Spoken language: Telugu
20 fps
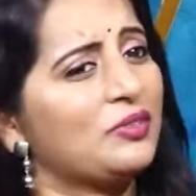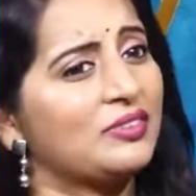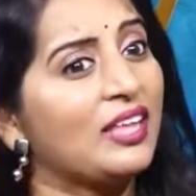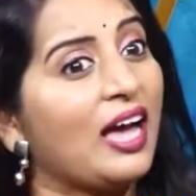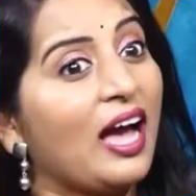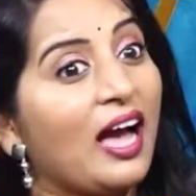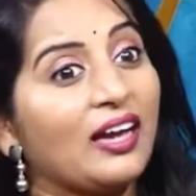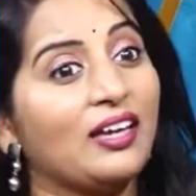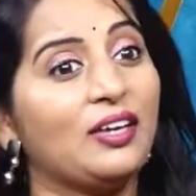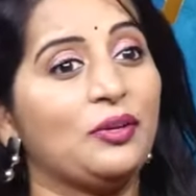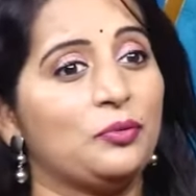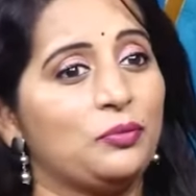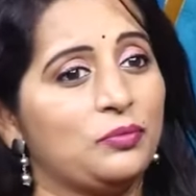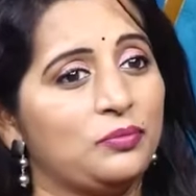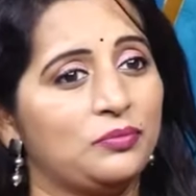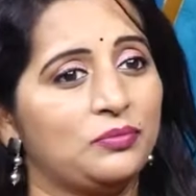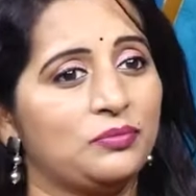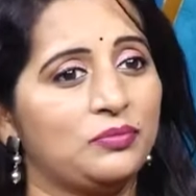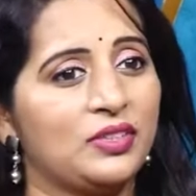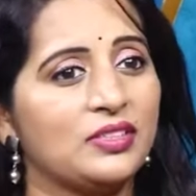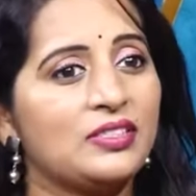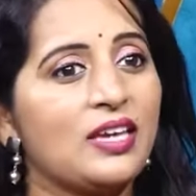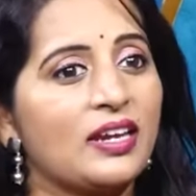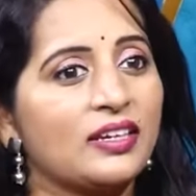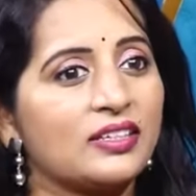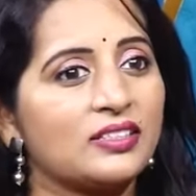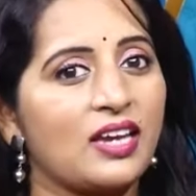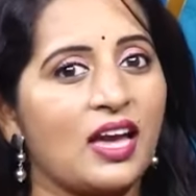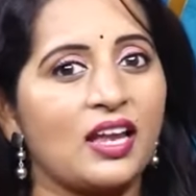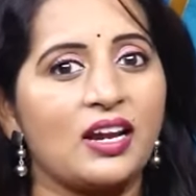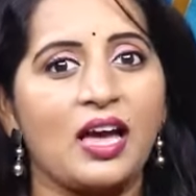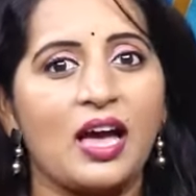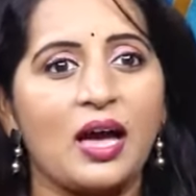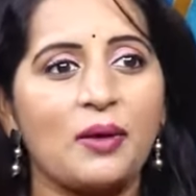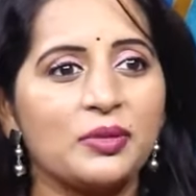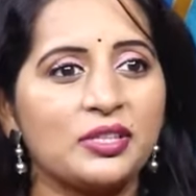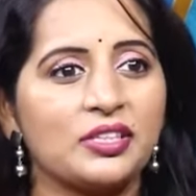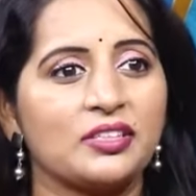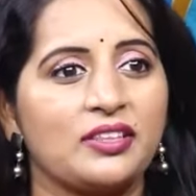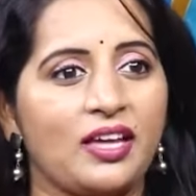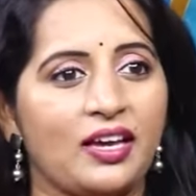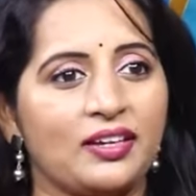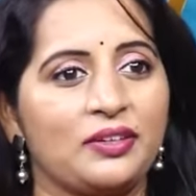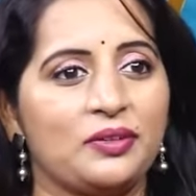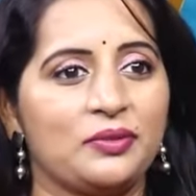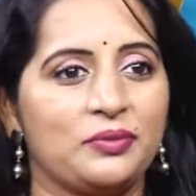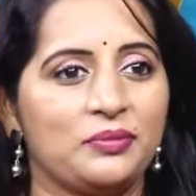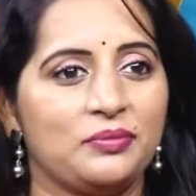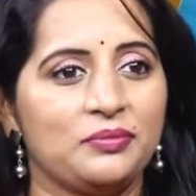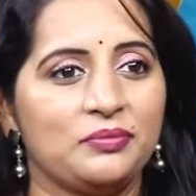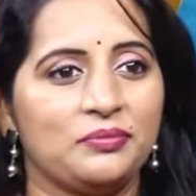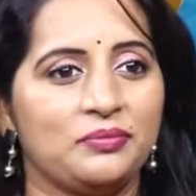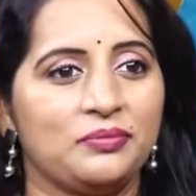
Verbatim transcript: ఎక్కువ తాగరు నిజానికి చాలా మంది తాగరు